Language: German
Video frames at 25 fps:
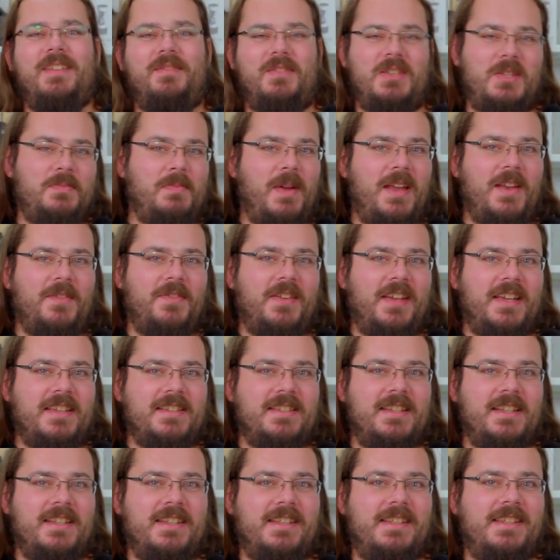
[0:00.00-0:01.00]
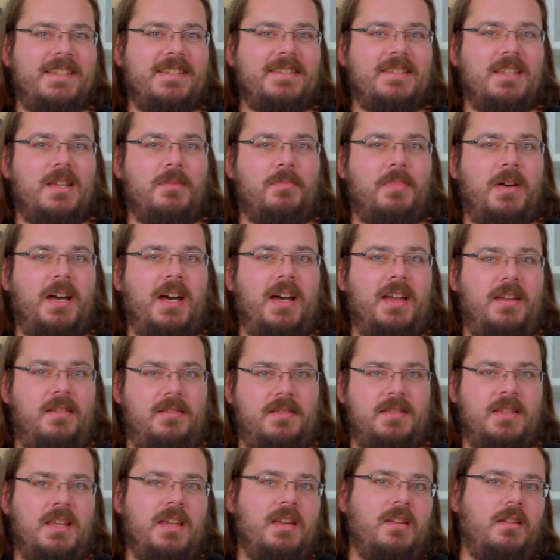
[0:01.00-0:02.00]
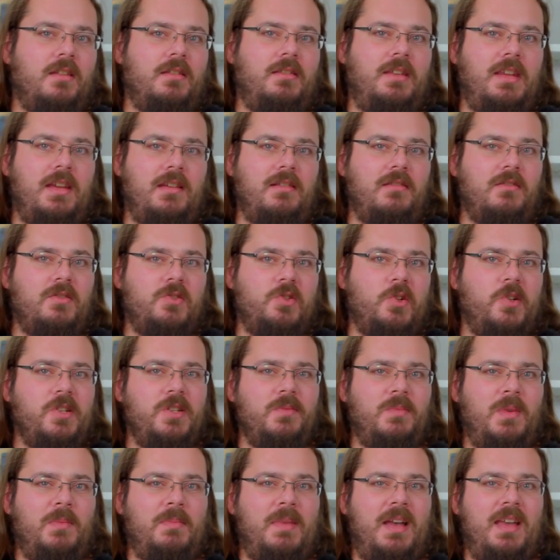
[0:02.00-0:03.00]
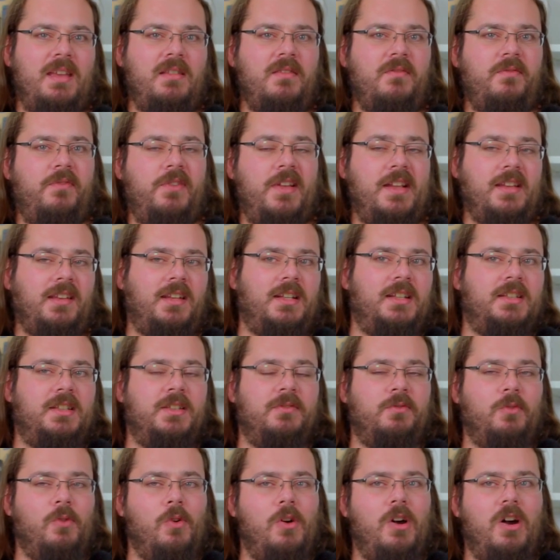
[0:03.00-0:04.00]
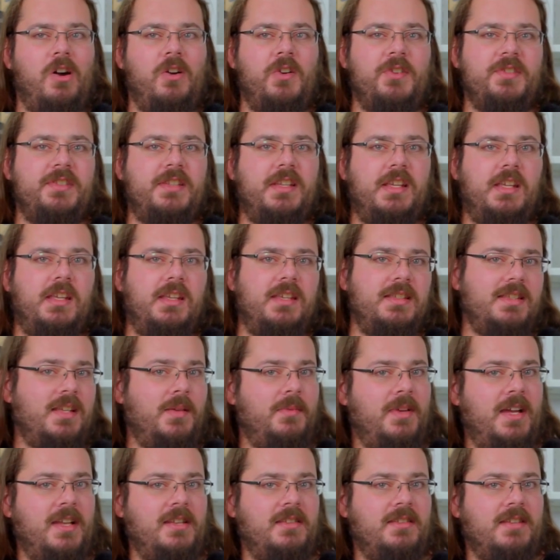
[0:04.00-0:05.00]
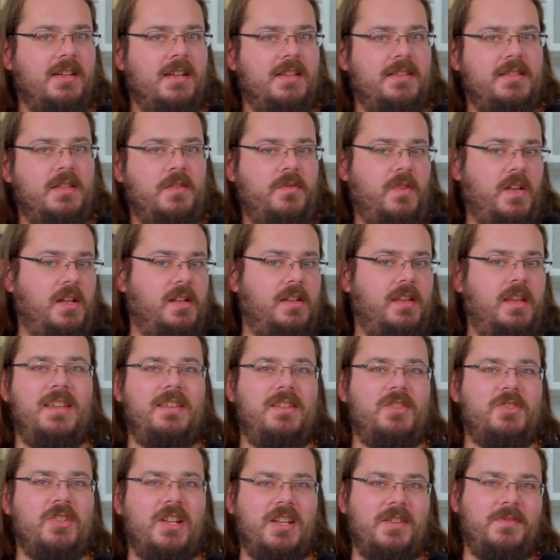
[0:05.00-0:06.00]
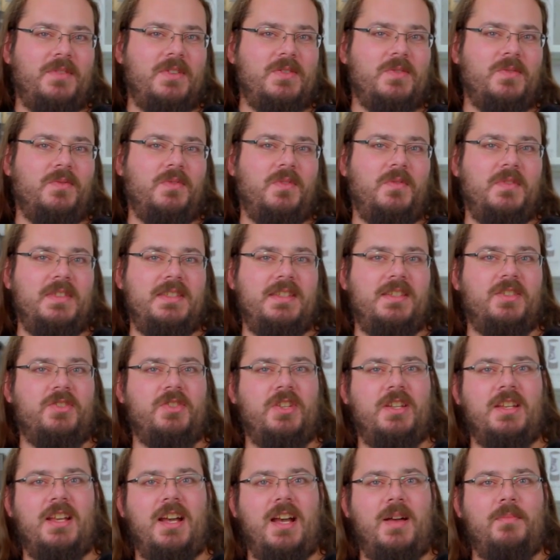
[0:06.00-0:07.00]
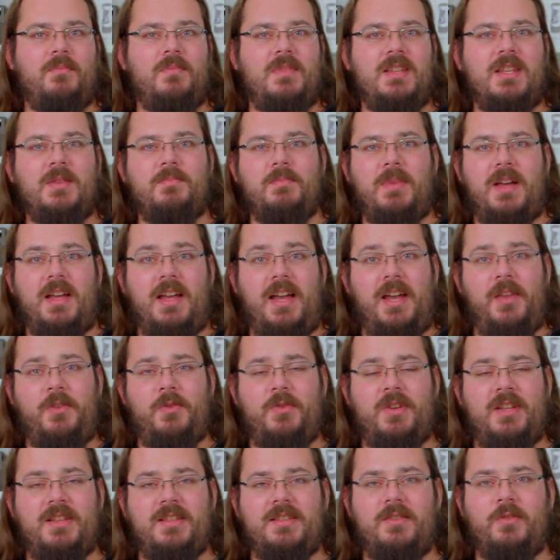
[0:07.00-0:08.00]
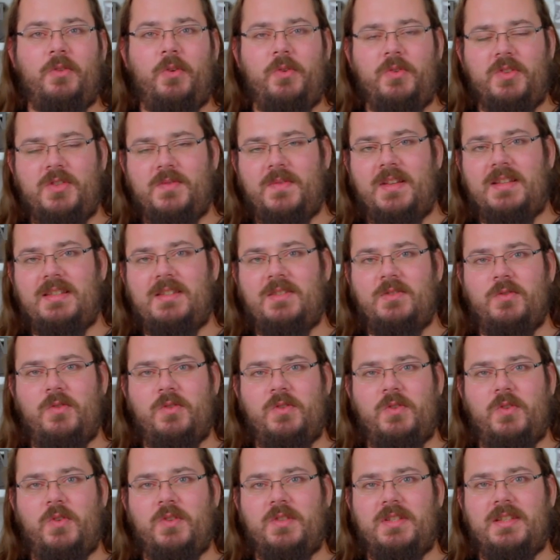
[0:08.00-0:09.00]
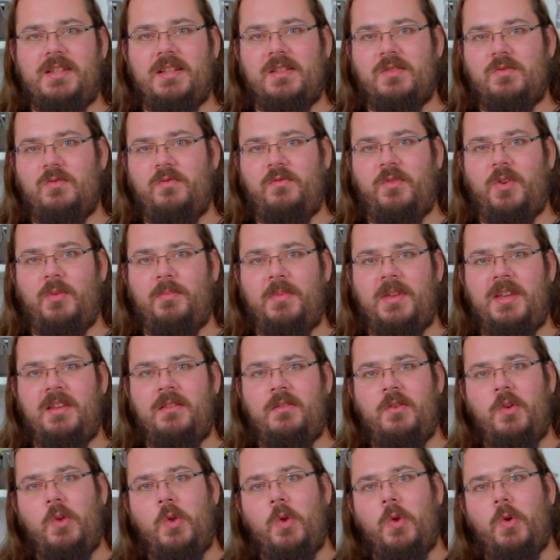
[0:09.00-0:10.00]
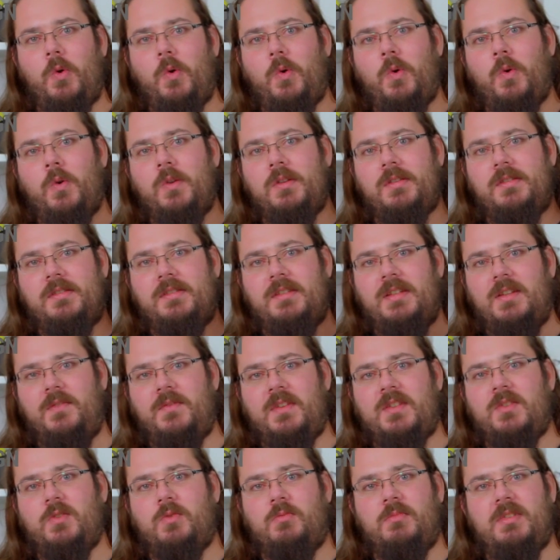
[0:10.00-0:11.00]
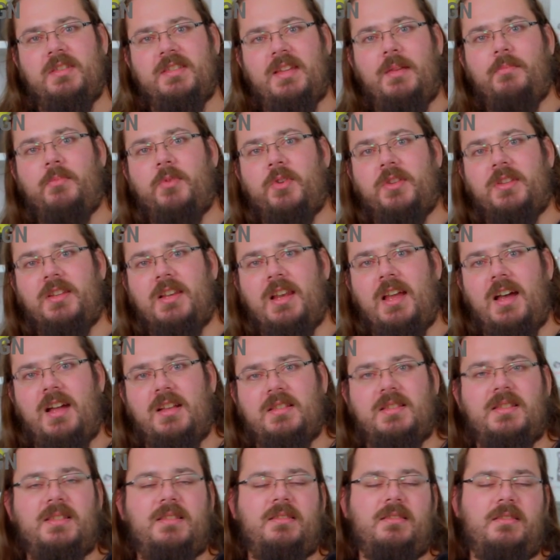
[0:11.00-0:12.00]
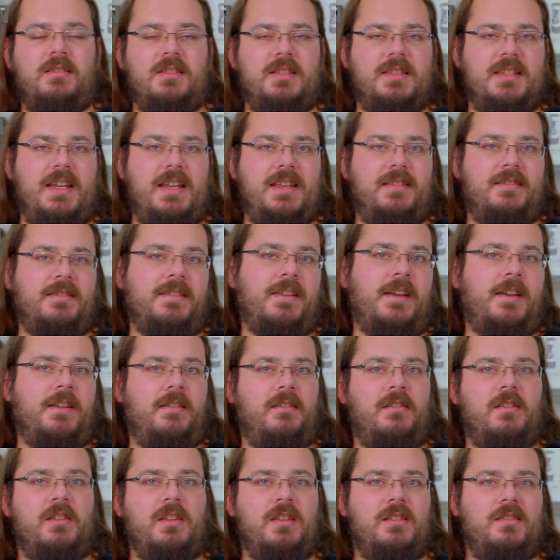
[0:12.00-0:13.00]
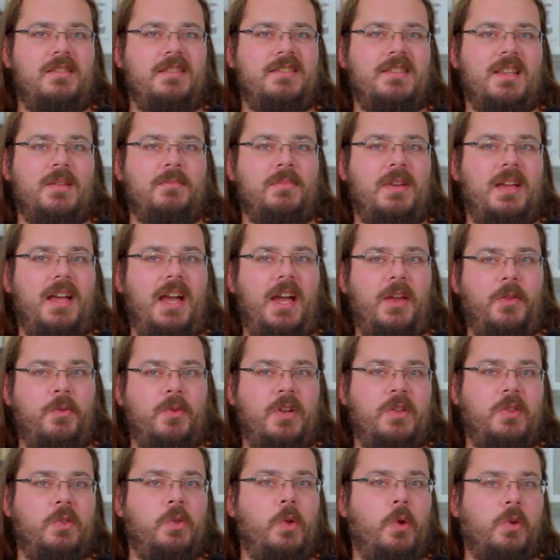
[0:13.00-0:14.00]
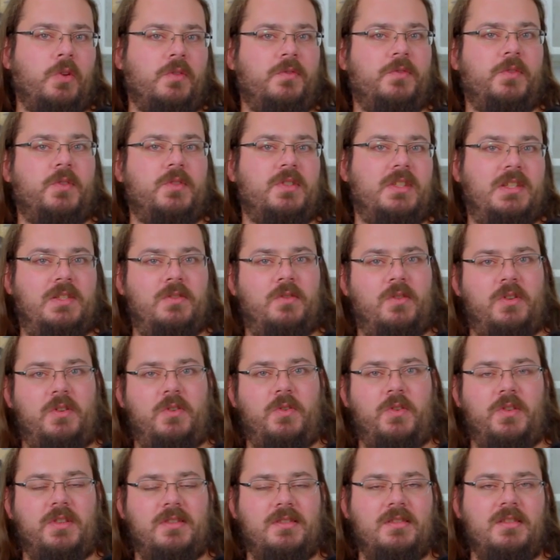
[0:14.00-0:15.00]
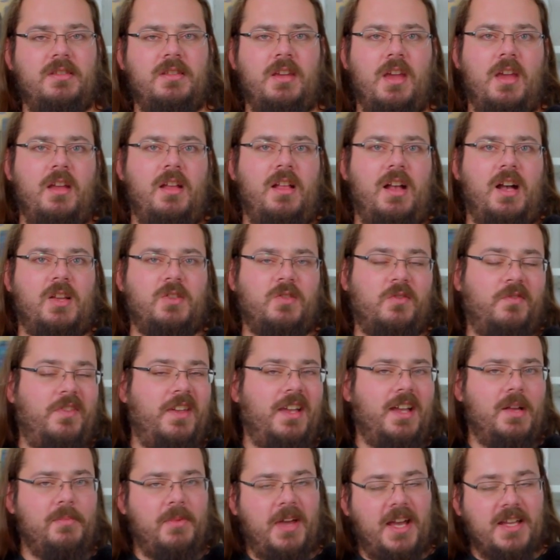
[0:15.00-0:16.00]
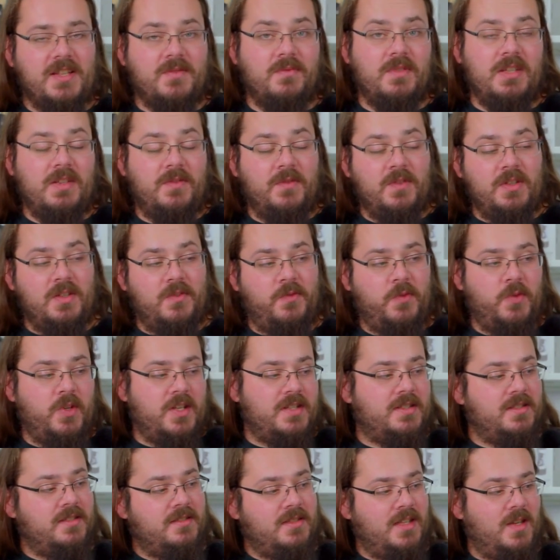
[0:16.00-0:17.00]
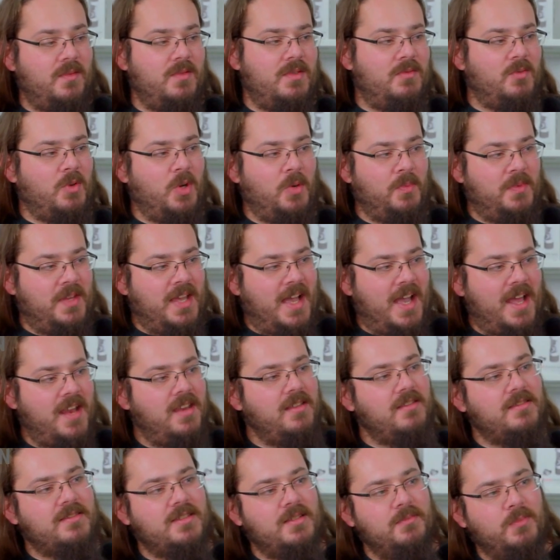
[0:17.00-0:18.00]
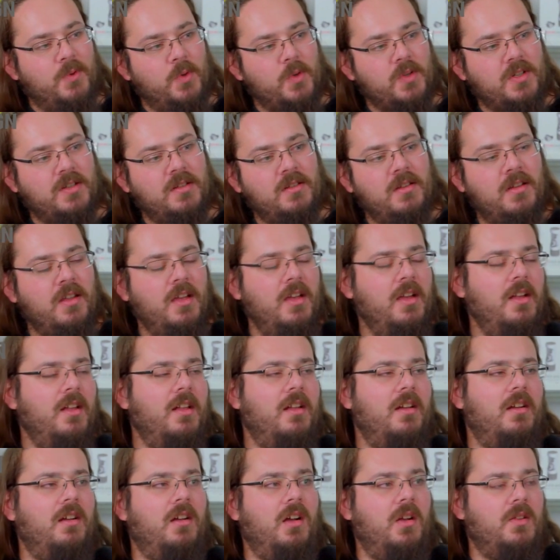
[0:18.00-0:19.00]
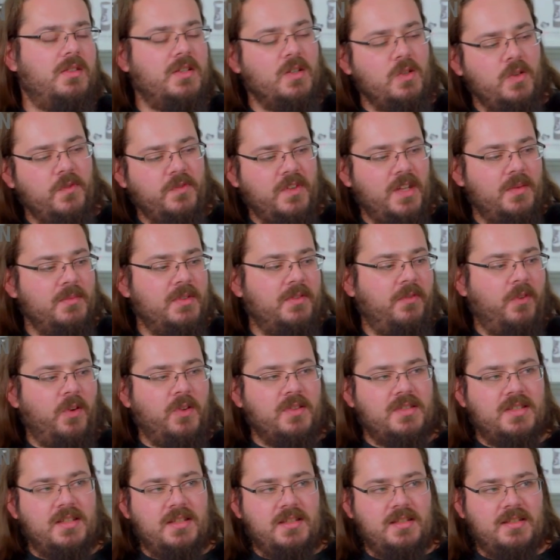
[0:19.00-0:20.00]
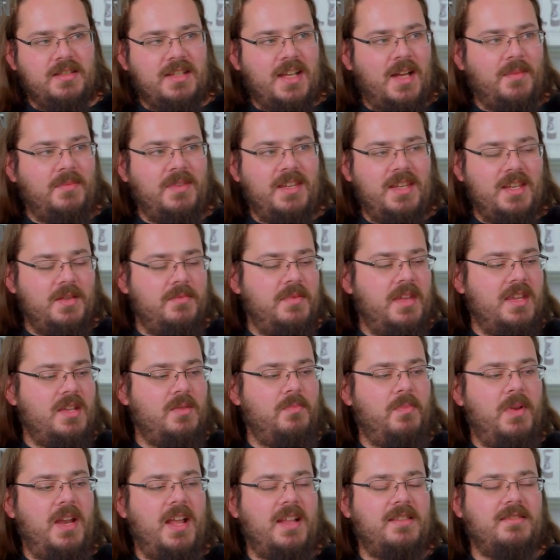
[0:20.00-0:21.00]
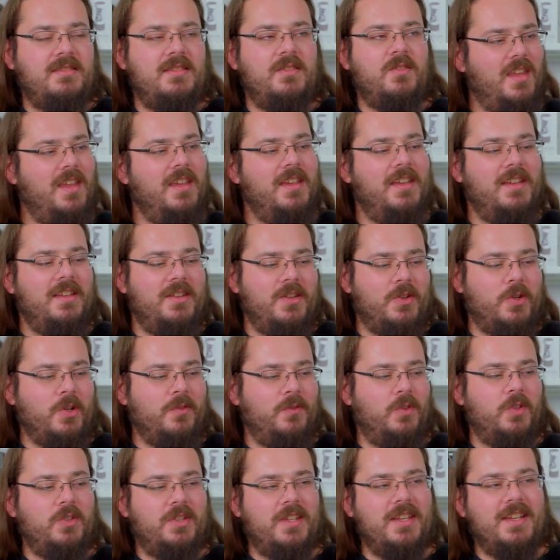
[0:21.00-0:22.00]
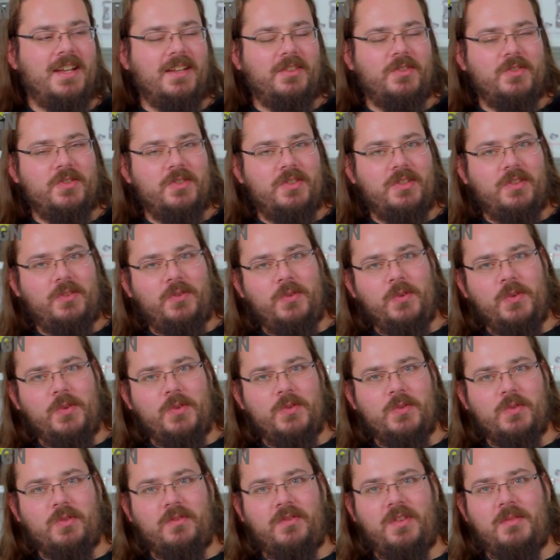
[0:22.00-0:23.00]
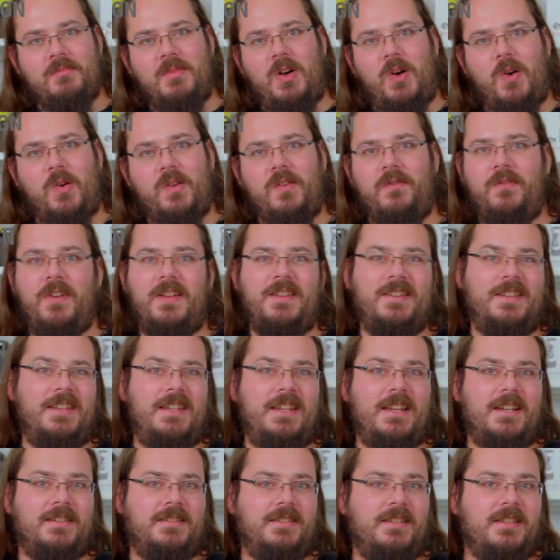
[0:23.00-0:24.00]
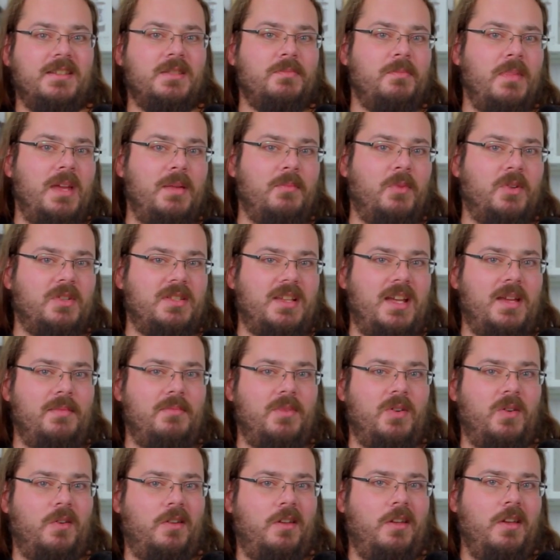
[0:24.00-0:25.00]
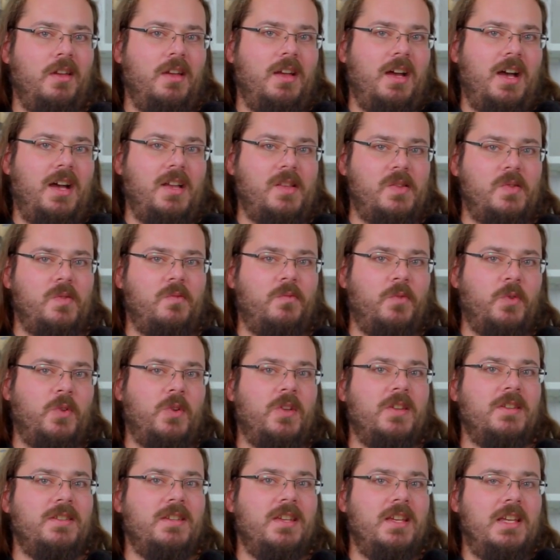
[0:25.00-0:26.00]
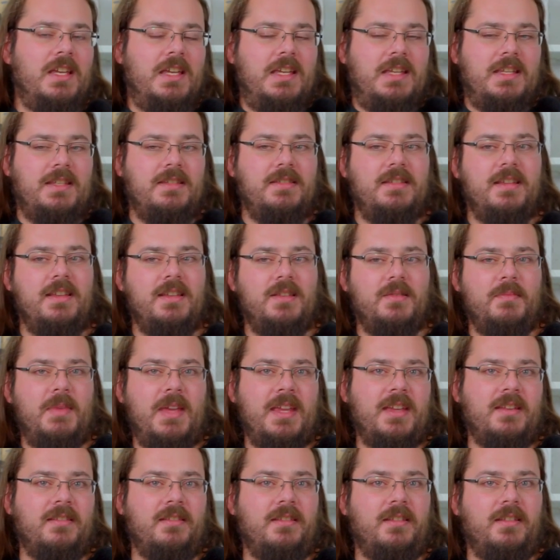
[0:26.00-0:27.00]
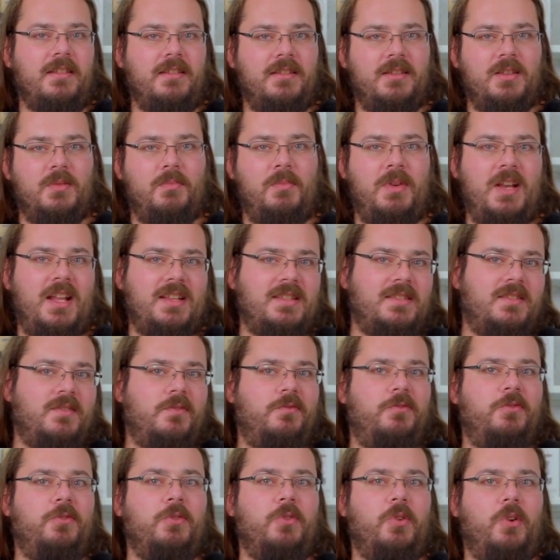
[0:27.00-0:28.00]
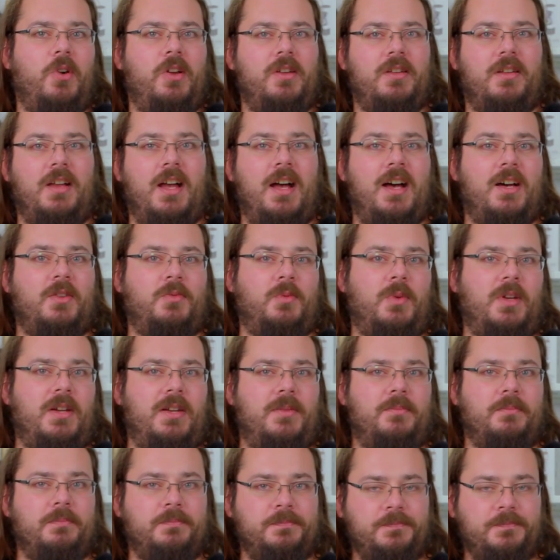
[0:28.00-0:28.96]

Was ich beinahe vergessen hätte, ist der Preis. Der, sollte man meinen, fällt relativ hoch aus, ist aber eigentlich gar nicht der Fall. Denn die Standardversion, wie wir sie hier stehen haben, liegt bei 129,99 als UVP und die Version mit Temperate Glass äh, Seitenteil liegt dann bei 149,99. Also ein fairer Preis, wie ich finde, für das System. Ihr bekommt hier einiges geboten. Äh, es sind Lüfter mit vorinstalliert, ihr habt jede Menge Platz. Ihr, ihr könnt wirklich gigantische Kühllösungen verbauen, fette EATX-Mainboards einbauen. Also wirklich jede Menge äh, Platz für eure Hardware.